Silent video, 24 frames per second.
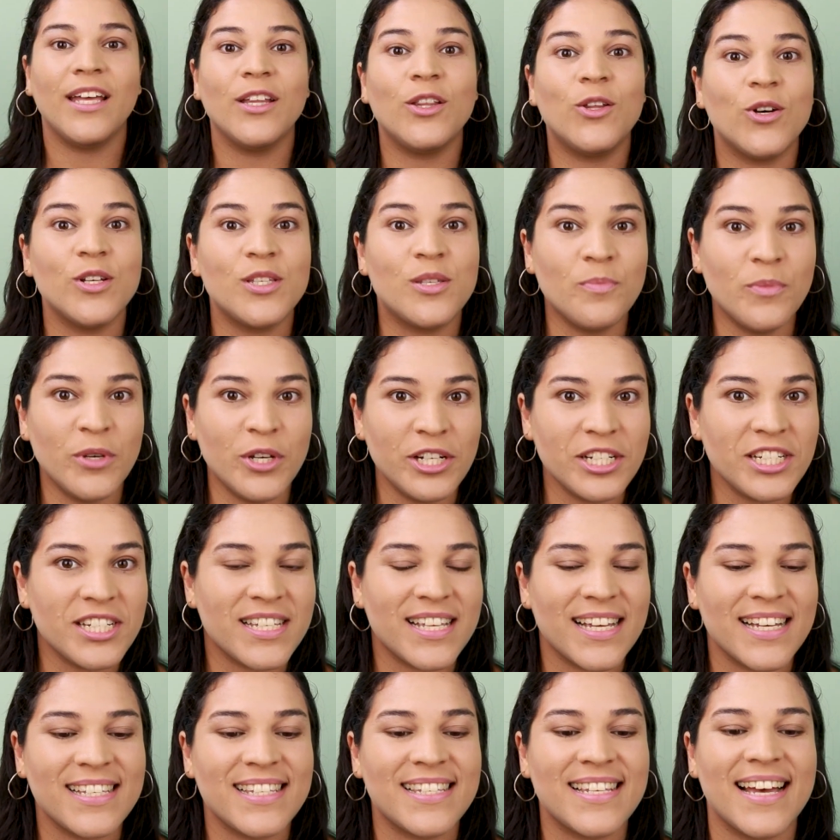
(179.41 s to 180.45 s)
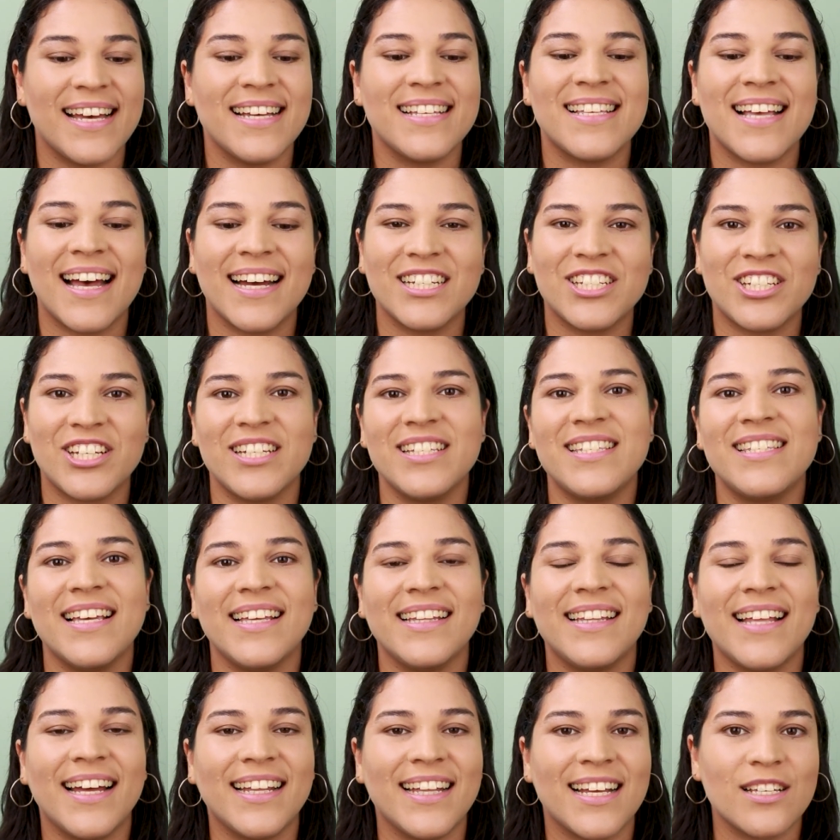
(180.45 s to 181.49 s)
Em 2016, a Agência
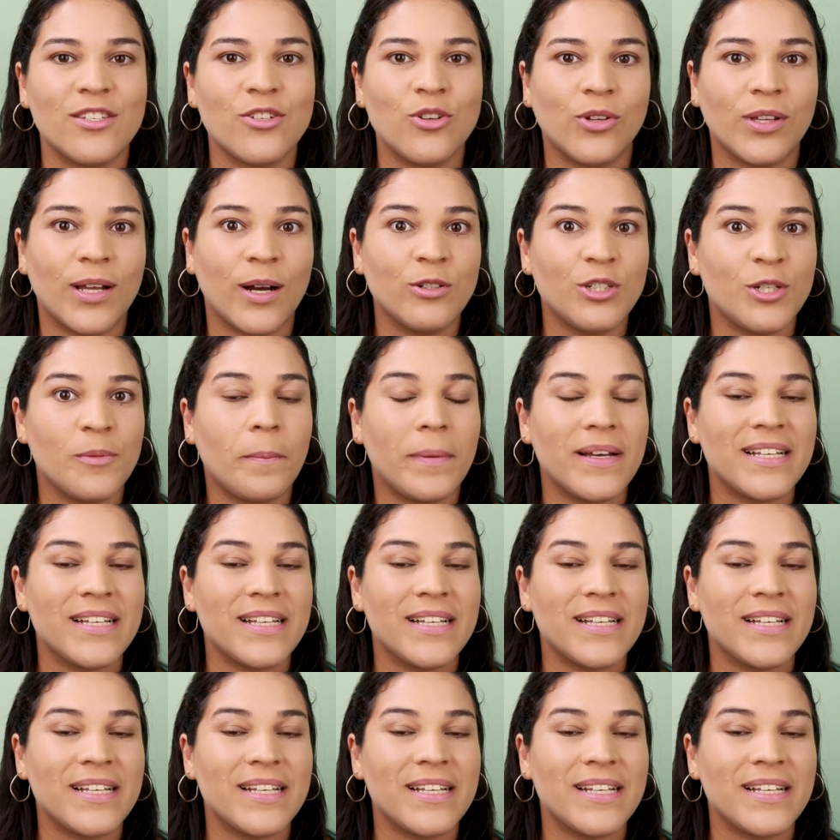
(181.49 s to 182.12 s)
Internacional de